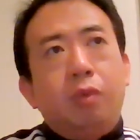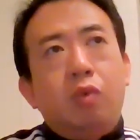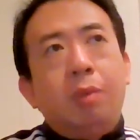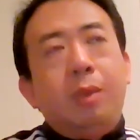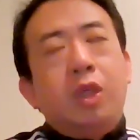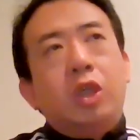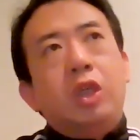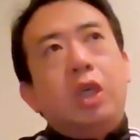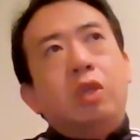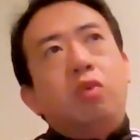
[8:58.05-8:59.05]
国民
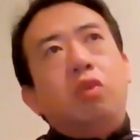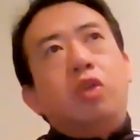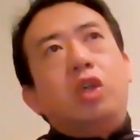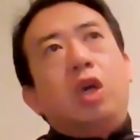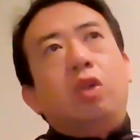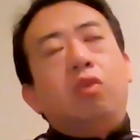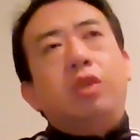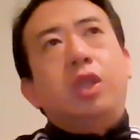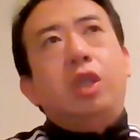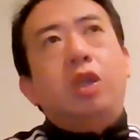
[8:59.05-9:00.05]
生产总值啊，
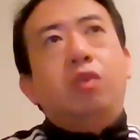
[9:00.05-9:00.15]
东京地